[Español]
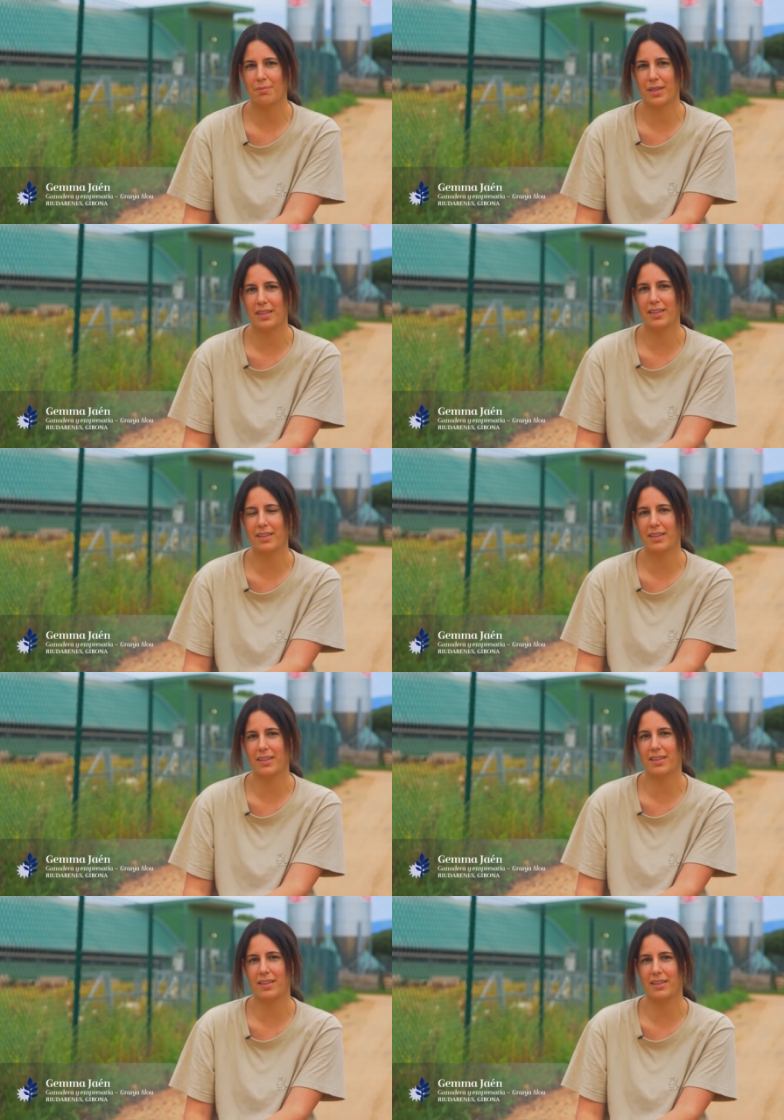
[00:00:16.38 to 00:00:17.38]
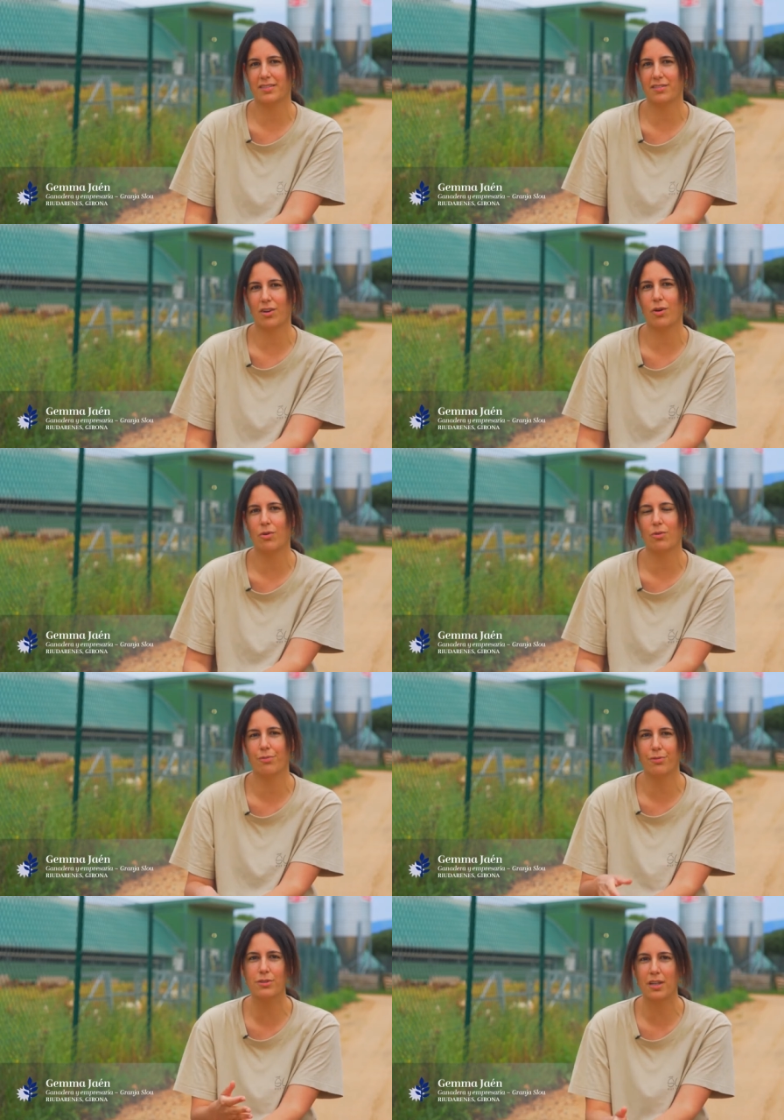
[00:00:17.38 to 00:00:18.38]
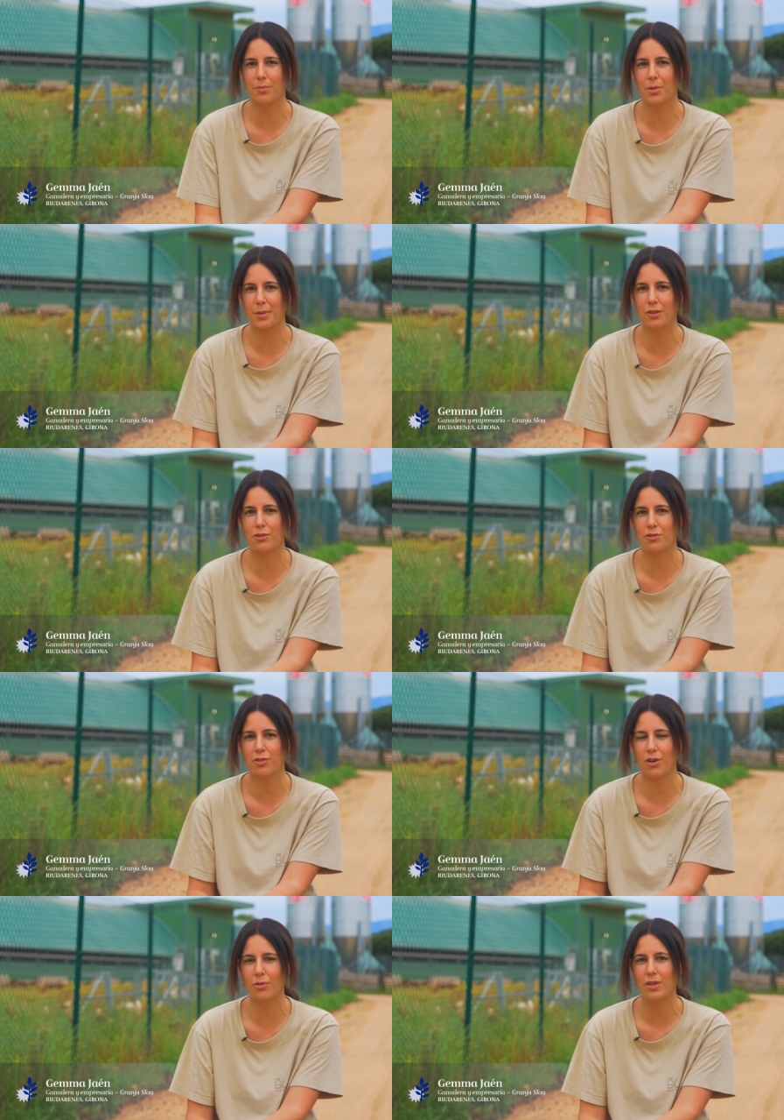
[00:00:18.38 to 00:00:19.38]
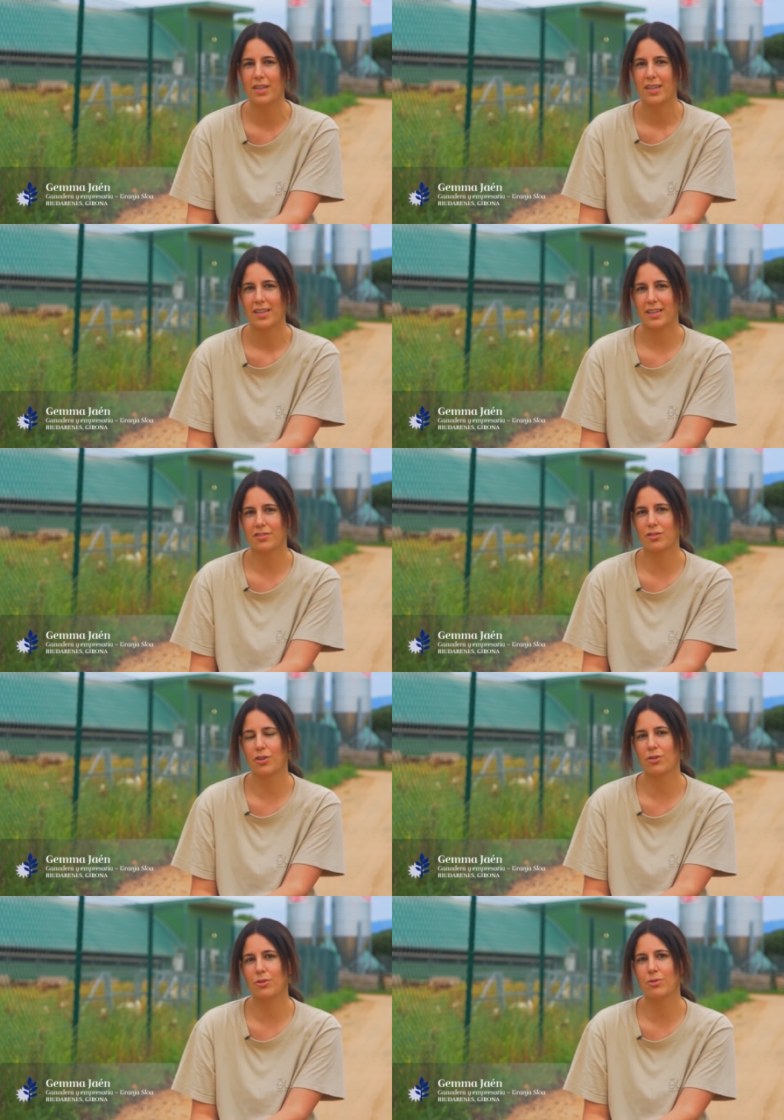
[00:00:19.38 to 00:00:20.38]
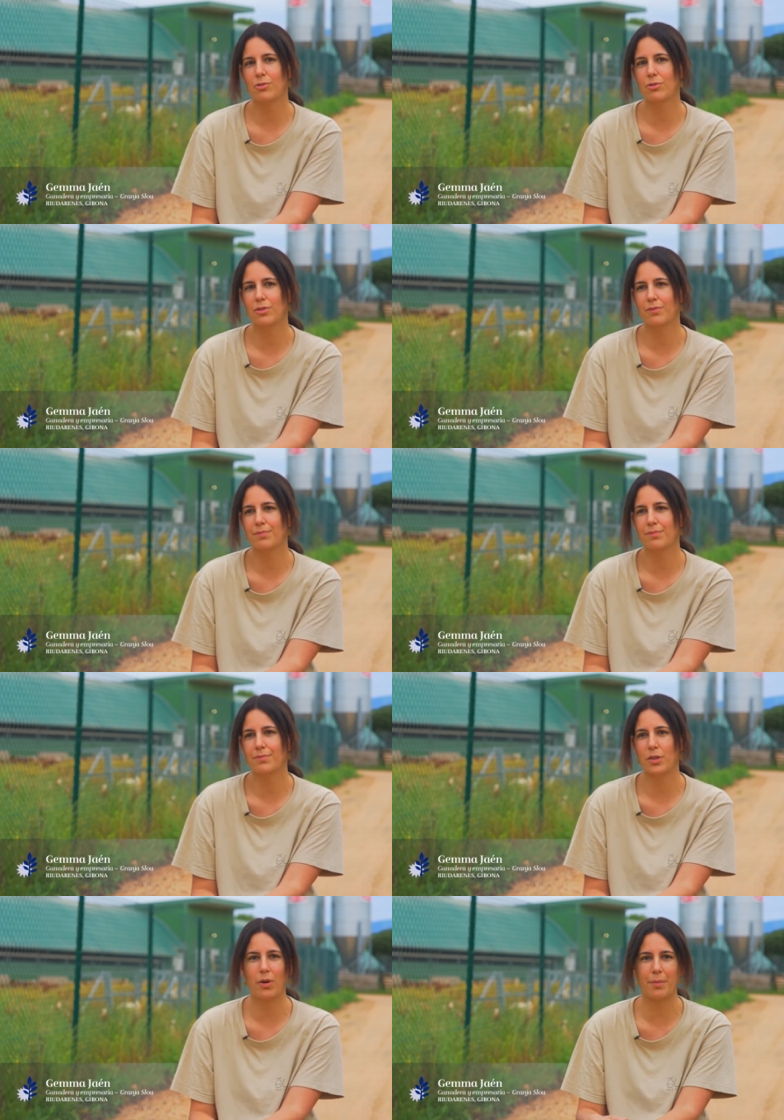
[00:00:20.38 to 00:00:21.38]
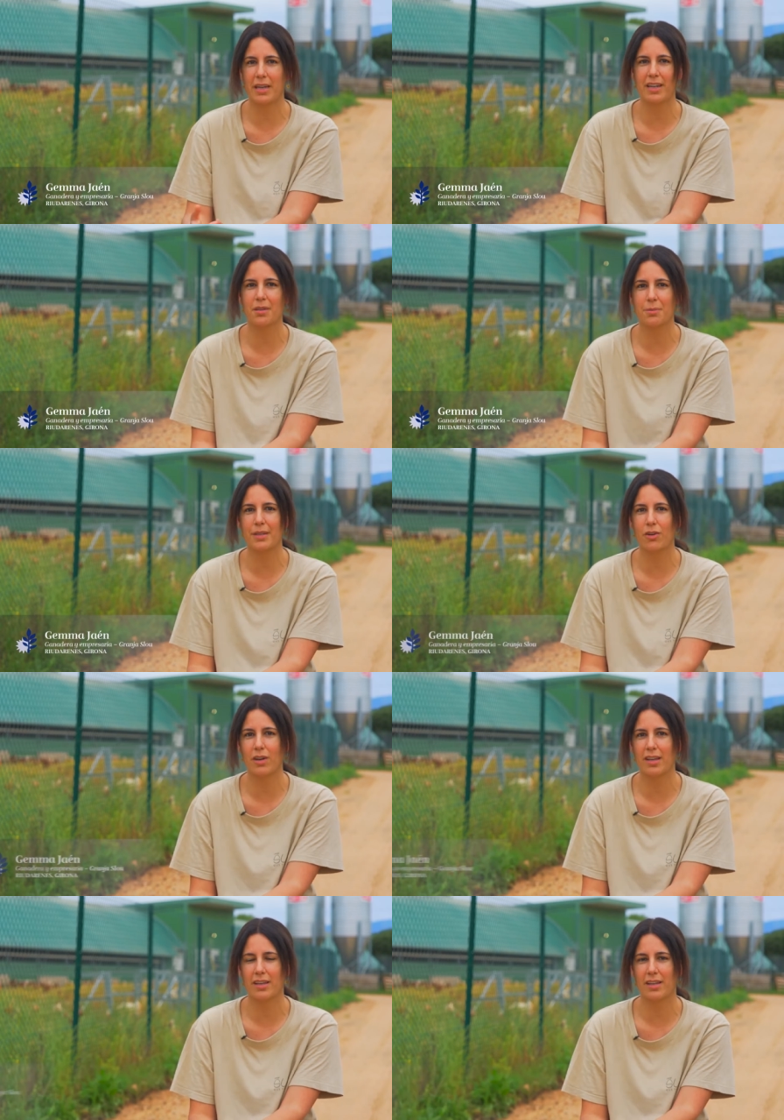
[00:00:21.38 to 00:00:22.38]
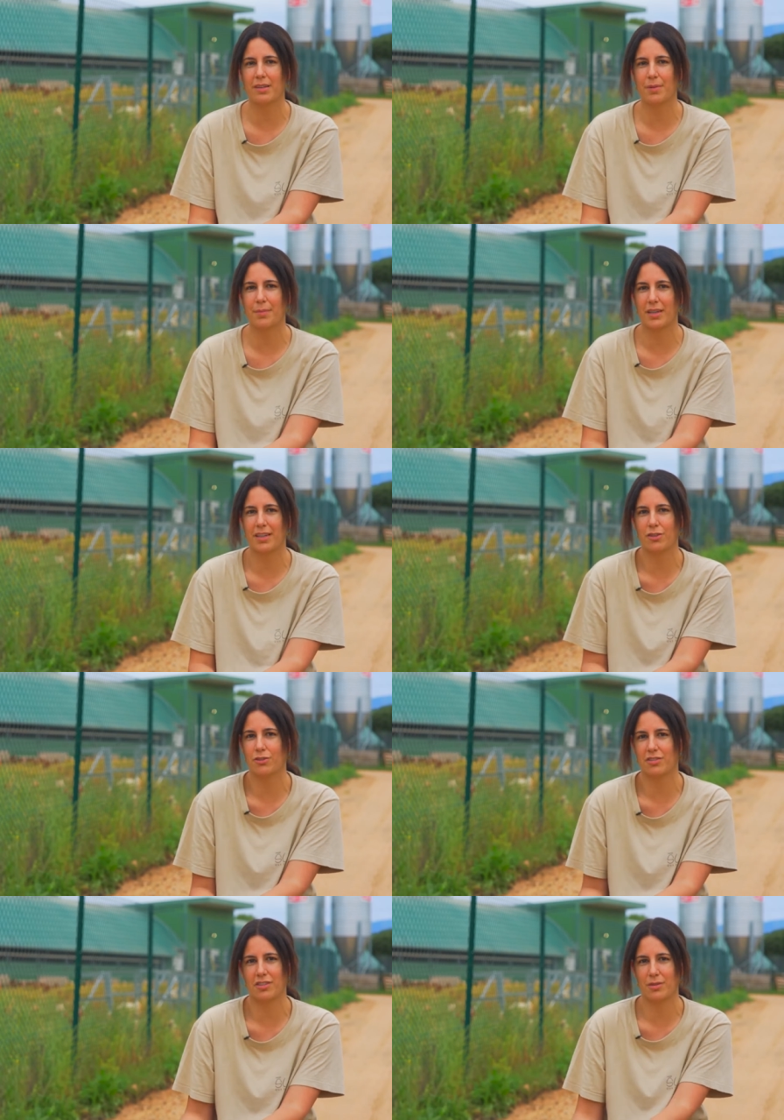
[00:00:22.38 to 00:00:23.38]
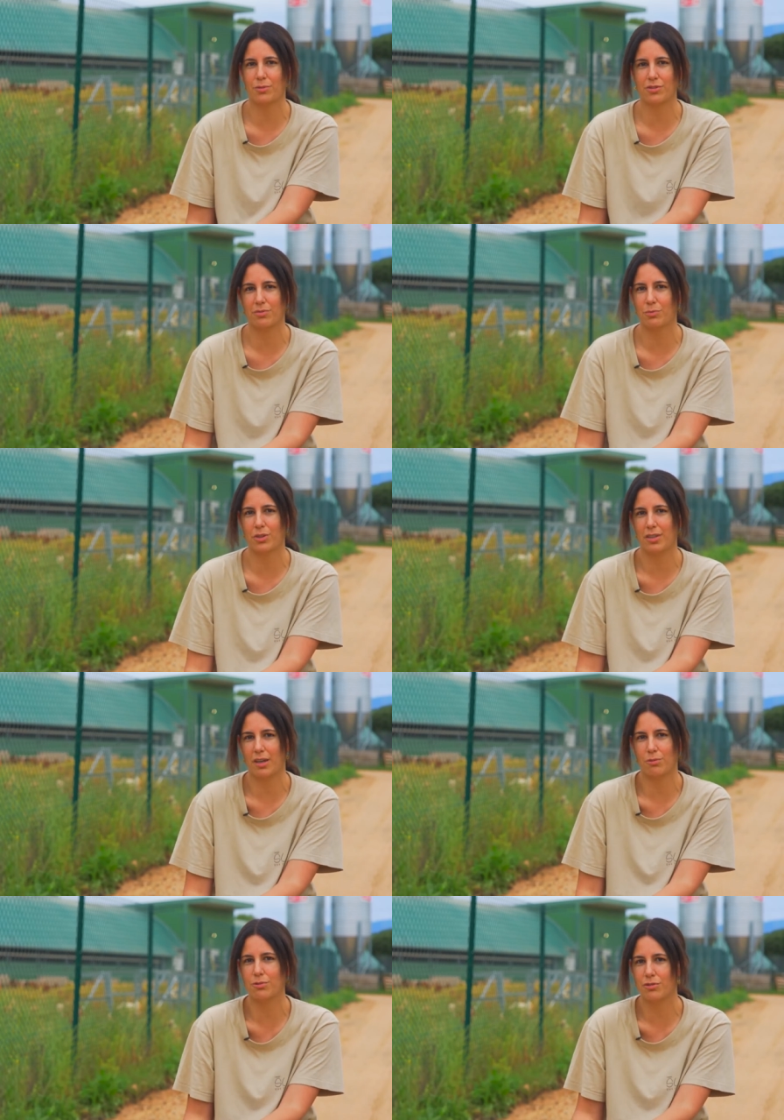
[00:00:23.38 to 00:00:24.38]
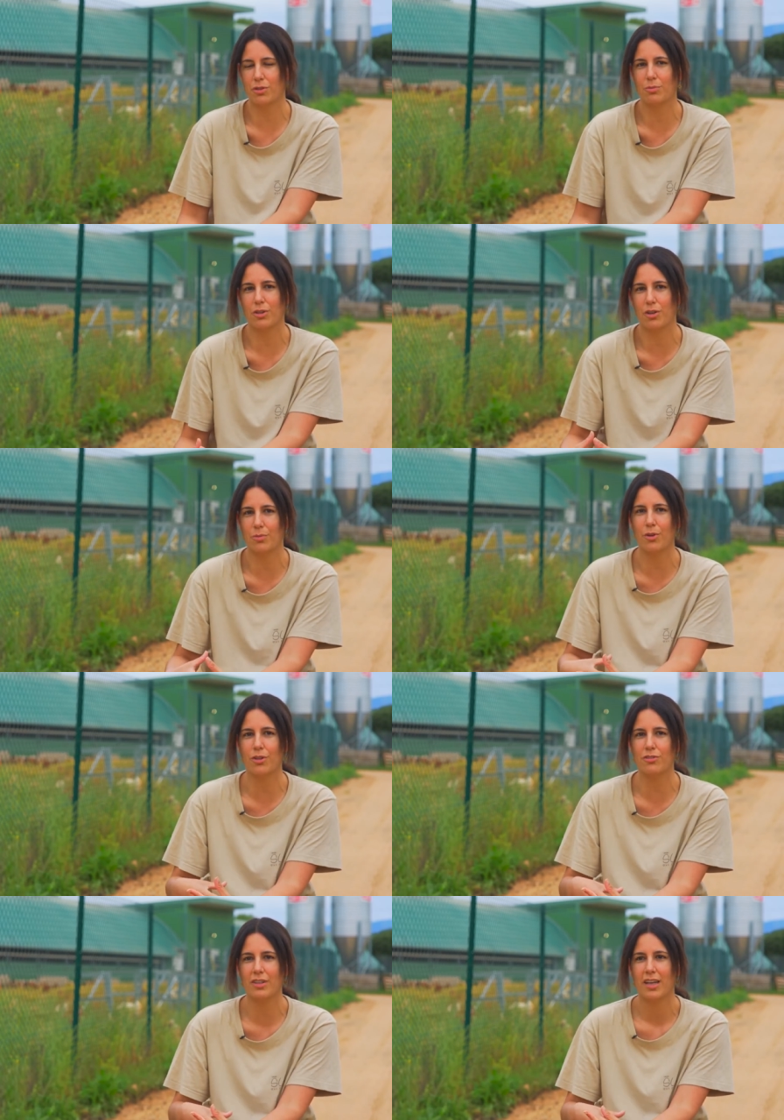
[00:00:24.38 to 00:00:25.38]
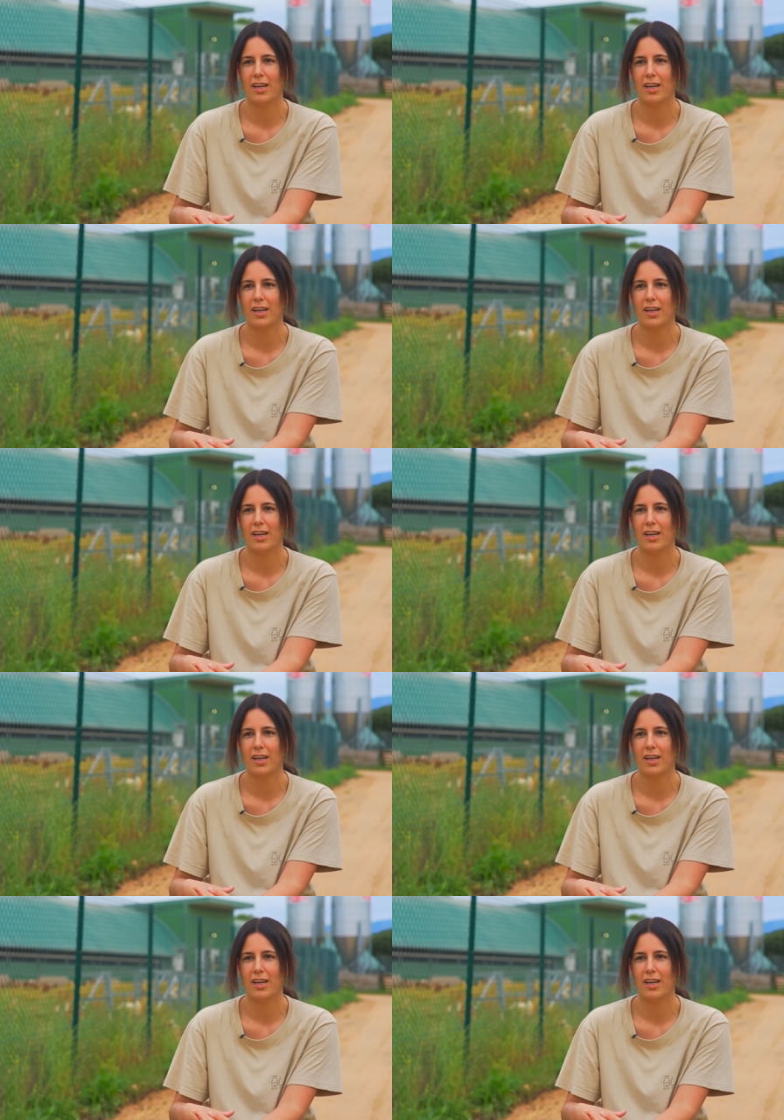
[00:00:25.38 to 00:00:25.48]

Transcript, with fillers: viene del slow food, el movimiento slow, que es con una manera de vivir con la que mi pareja y yo nos sentimos muy a gusto y muy cómodos.